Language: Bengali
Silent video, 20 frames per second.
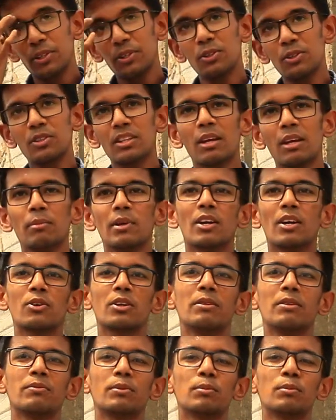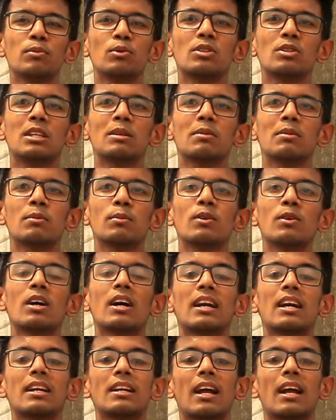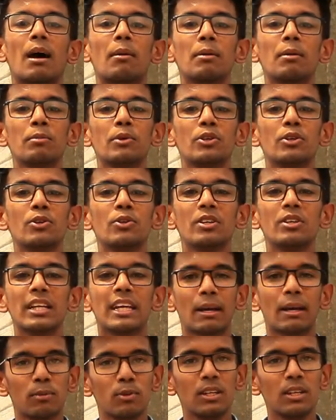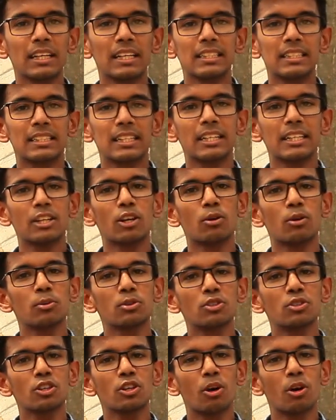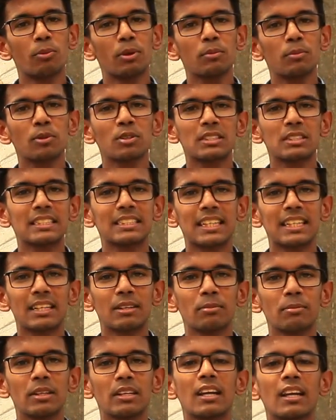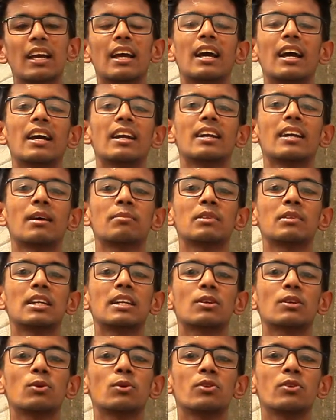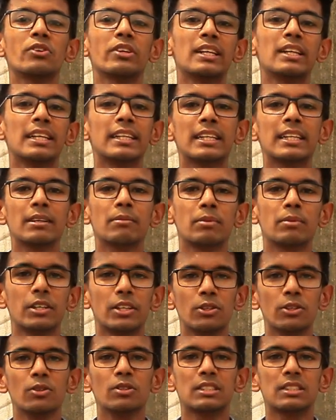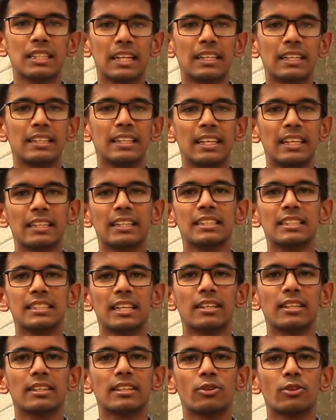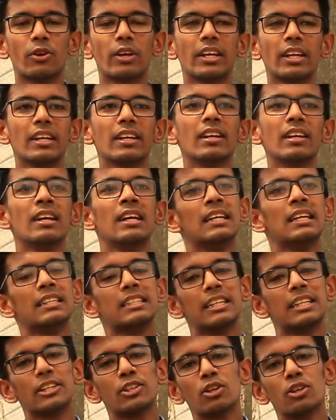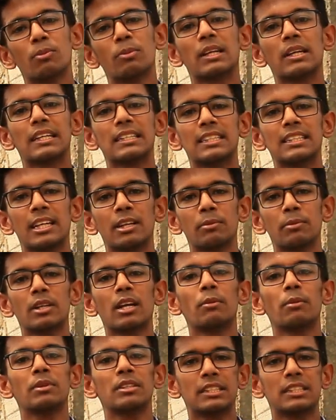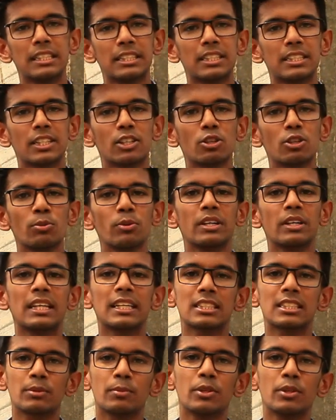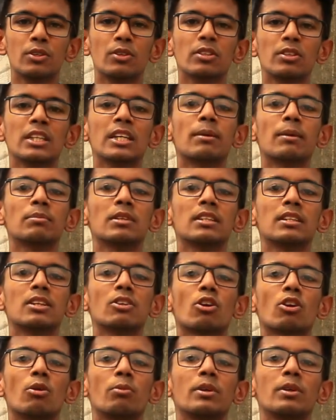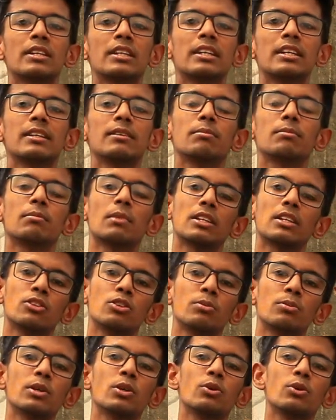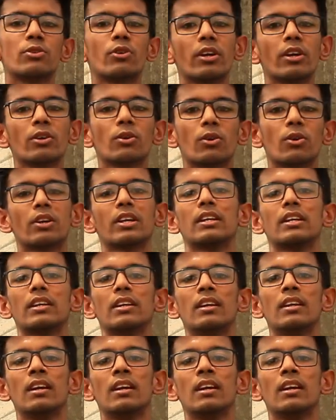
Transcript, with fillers: ভিডিওতে আমি আরও ইমপ্রুভ করতে পারবো আর আমার ভিডিওটি কেমন লেগেছে এটি অবশ্যই কমেন্ট বক্সে জানাবেন অ্যান্ড আপনারা কোন রিলেটেড ভিডিও চান দেখতে চান ড্রয়িংয়ের সেটিও আমাকে জানাবেন আমি চেষ্টা করব নেক্সট ভিডিওটি আপনাদের কমেন্টের মাধ্যমে ড্রয়িং করার